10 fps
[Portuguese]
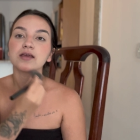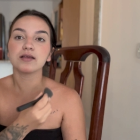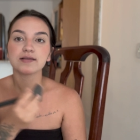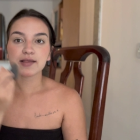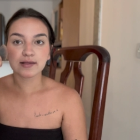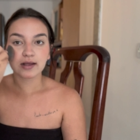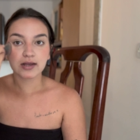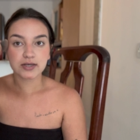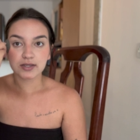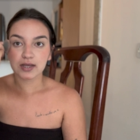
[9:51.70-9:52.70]
vocês
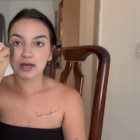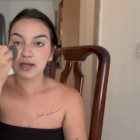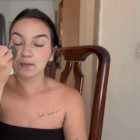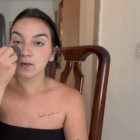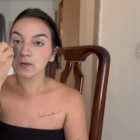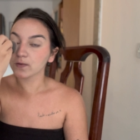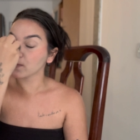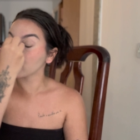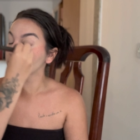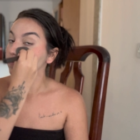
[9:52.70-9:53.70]
acreditam que ele quebrou
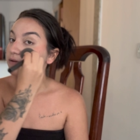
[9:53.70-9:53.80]
tudo?